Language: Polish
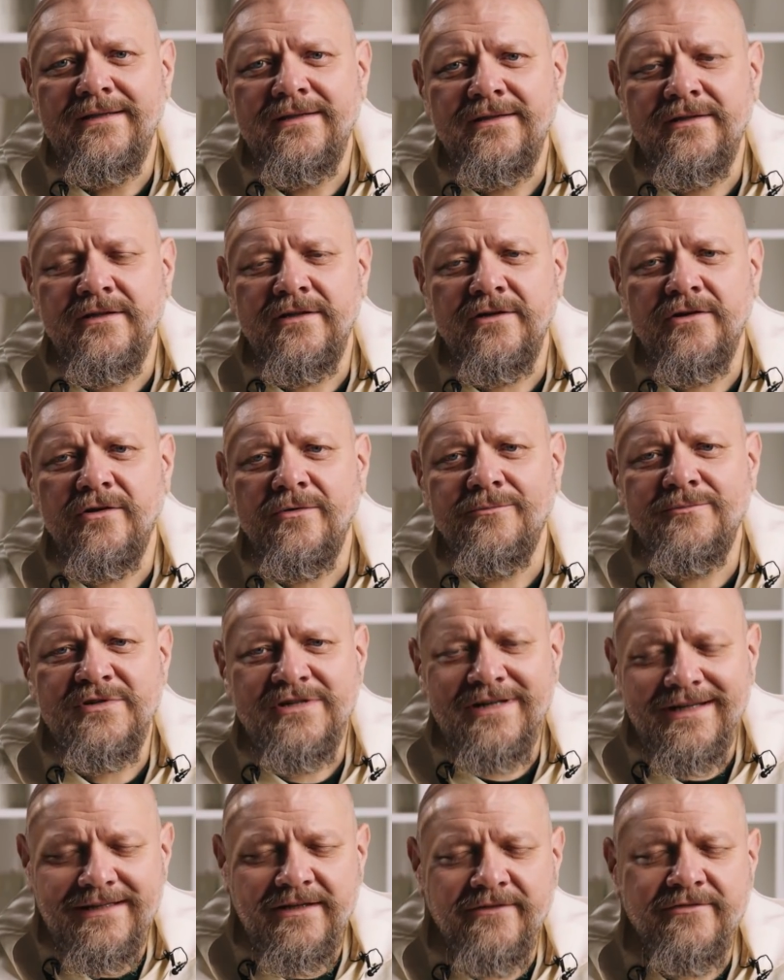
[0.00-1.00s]
tylko
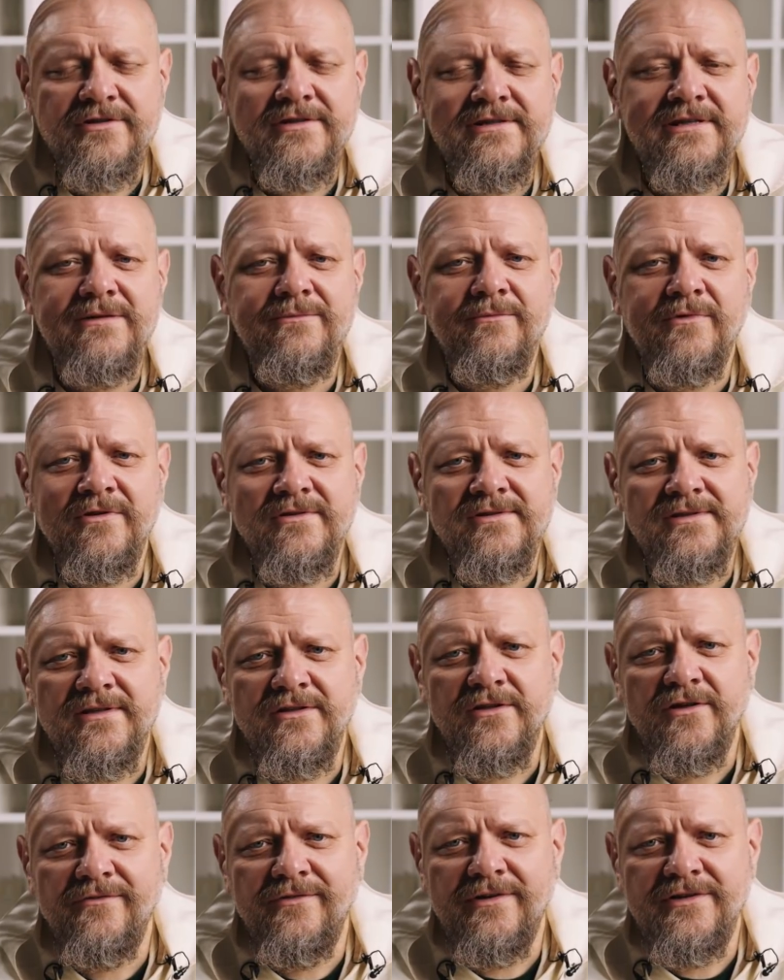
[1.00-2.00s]
przede wszystkim
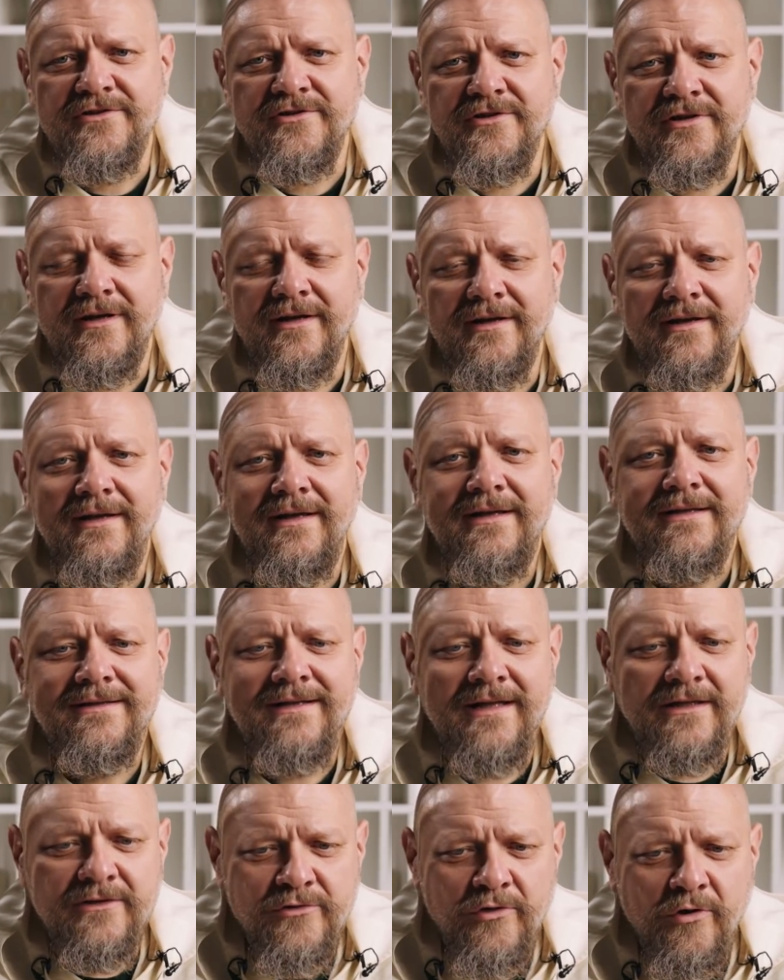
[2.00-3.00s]
koncentrować się
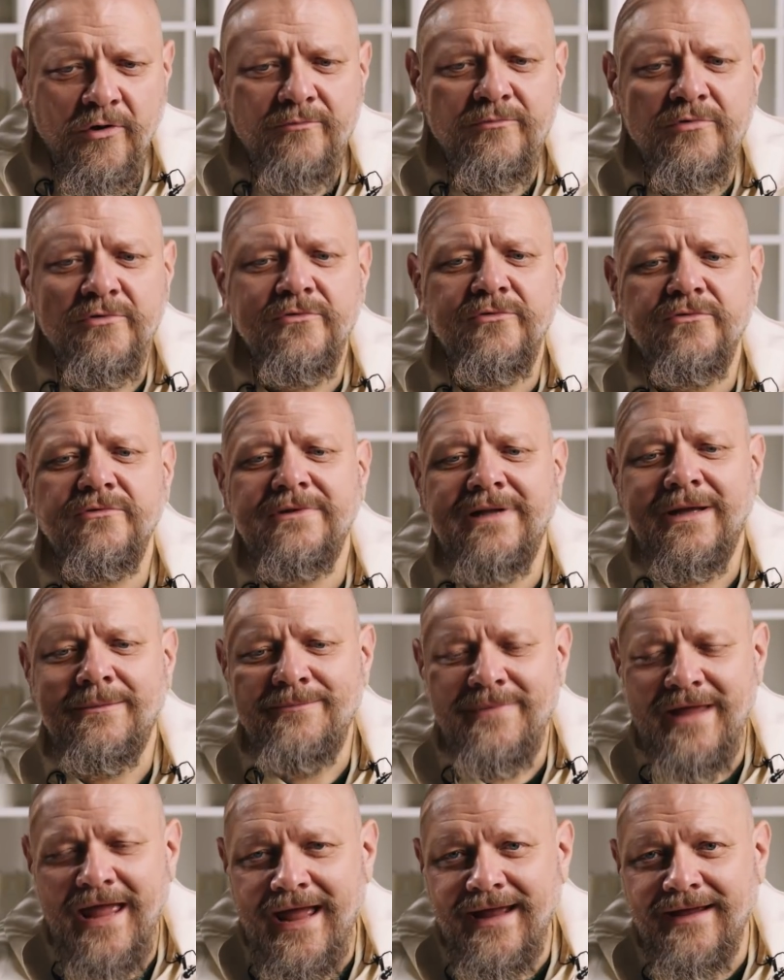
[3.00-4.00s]
na dobru, na
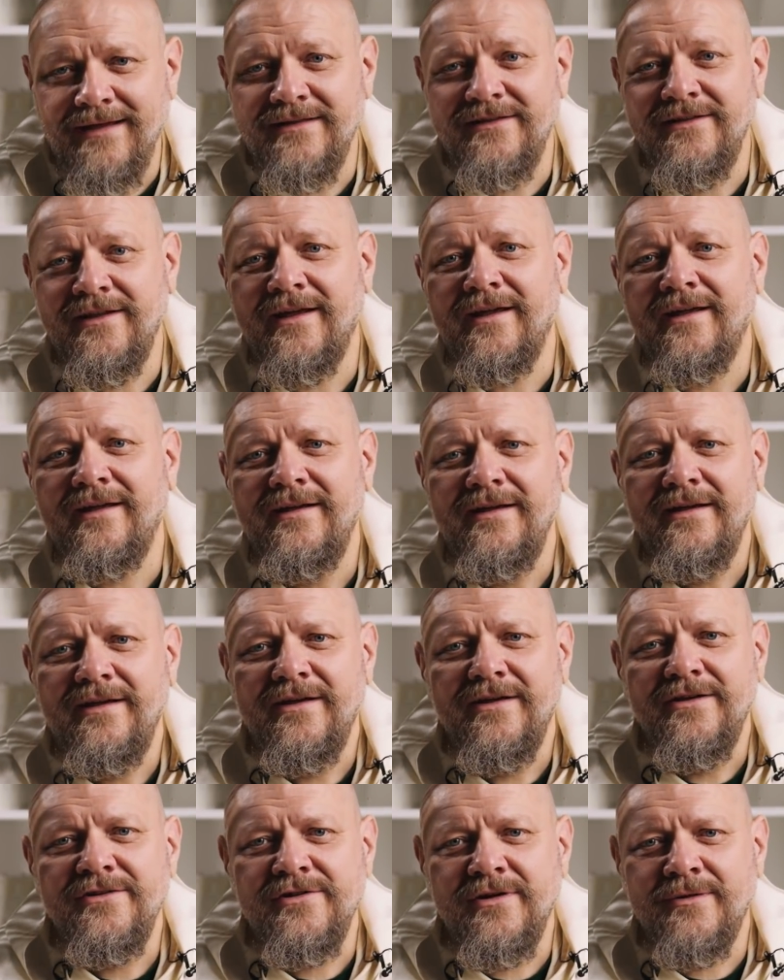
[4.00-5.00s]
pięknie,
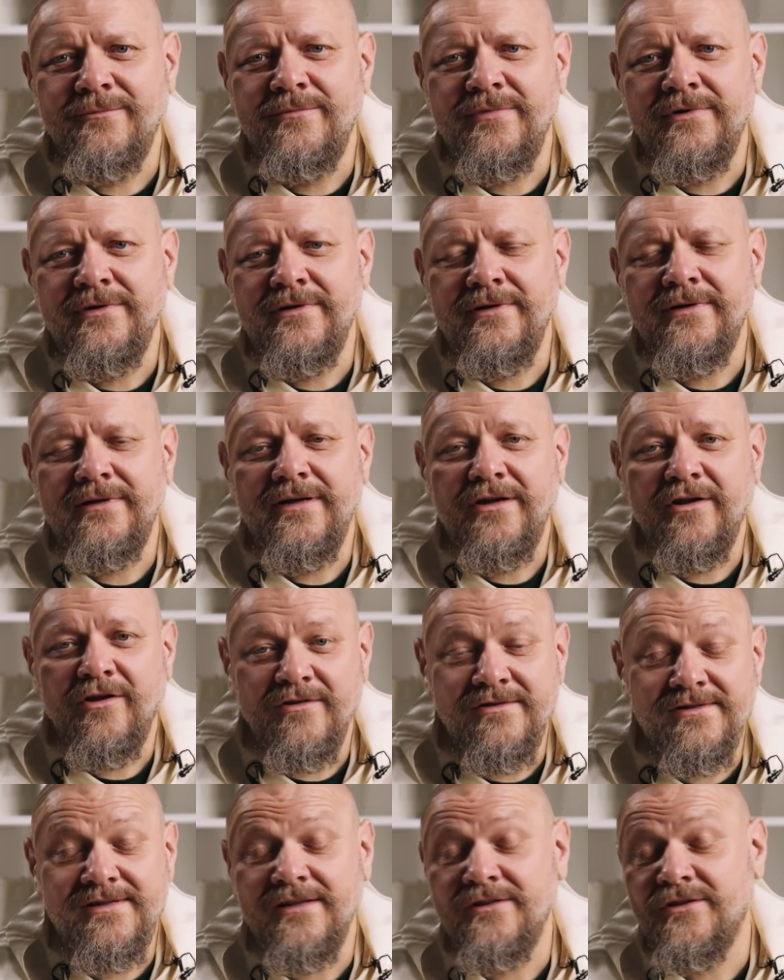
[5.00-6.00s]
żeby
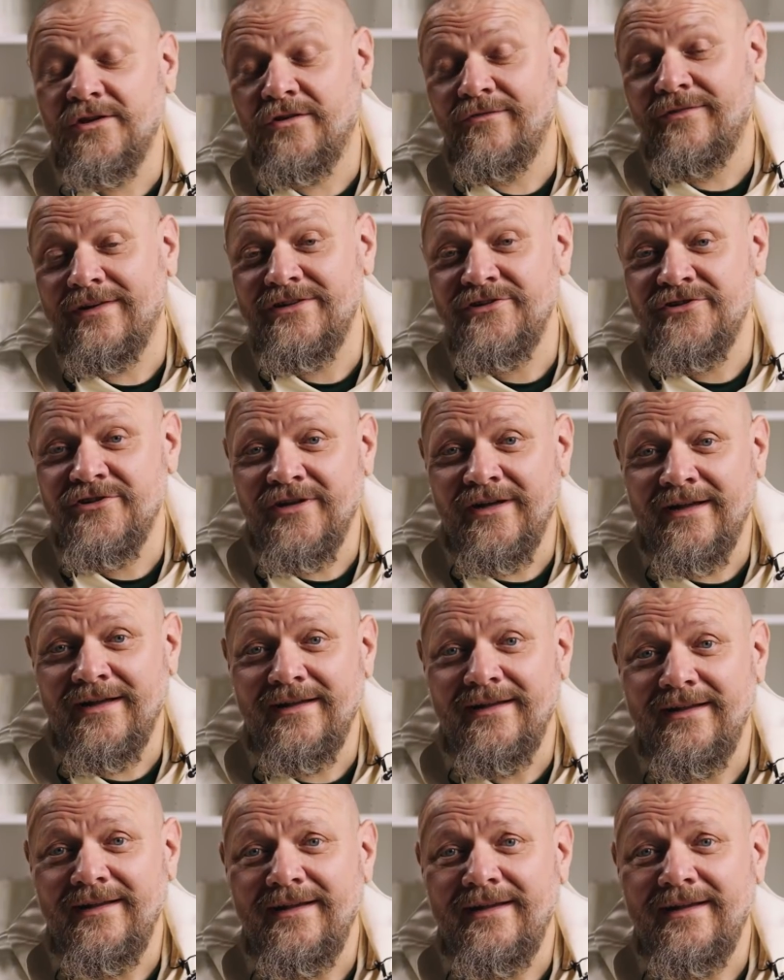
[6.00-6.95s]
koncentrować się